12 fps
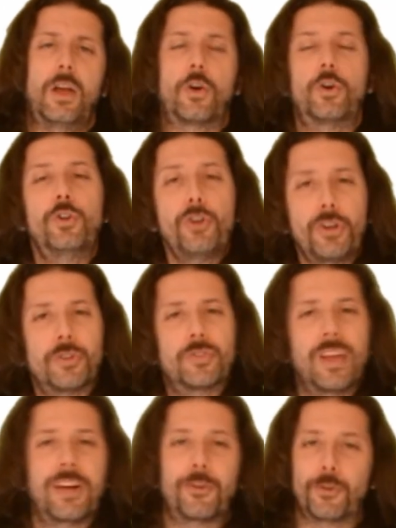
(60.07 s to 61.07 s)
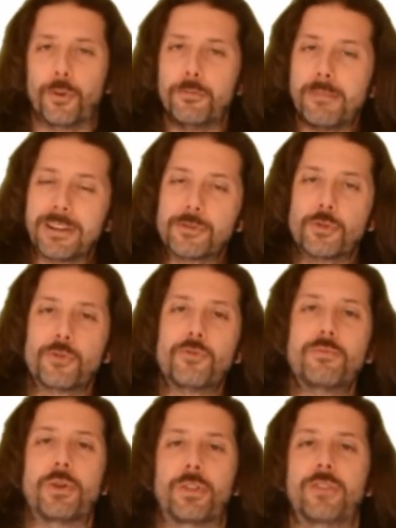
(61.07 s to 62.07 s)
coloro che ottengono il maggior
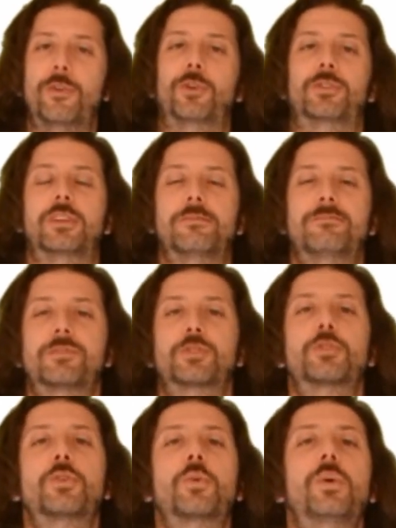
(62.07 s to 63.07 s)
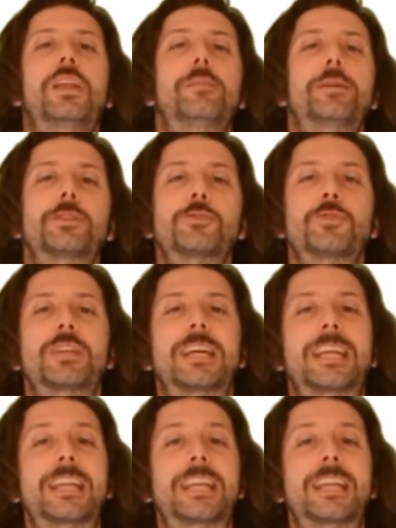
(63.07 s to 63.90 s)
numero di voti sono quelle persone che